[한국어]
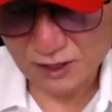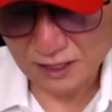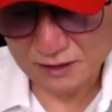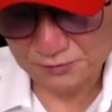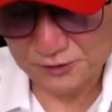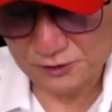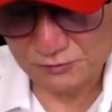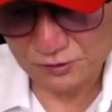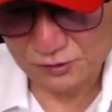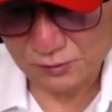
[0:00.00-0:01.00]
A급
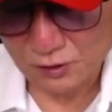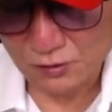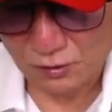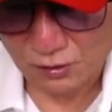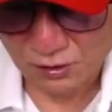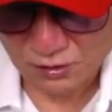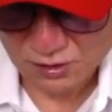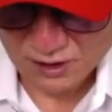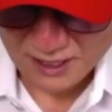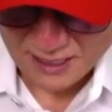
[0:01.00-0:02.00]
승부 먹고,
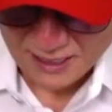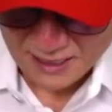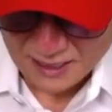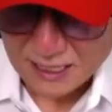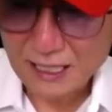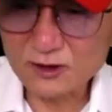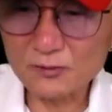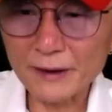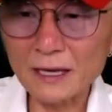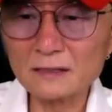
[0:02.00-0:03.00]
제주
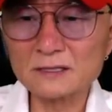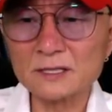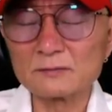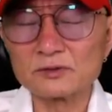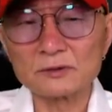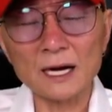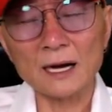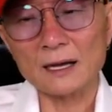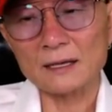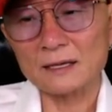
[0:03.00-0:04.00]
메인
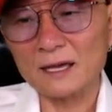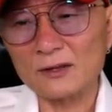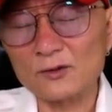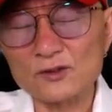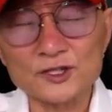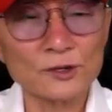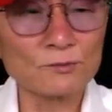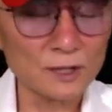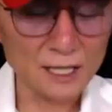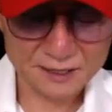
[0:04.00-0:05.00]
승부가 이게 또
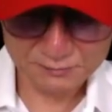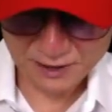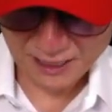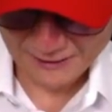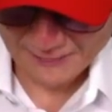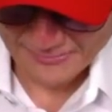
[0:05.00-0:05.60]
천불 났습니다.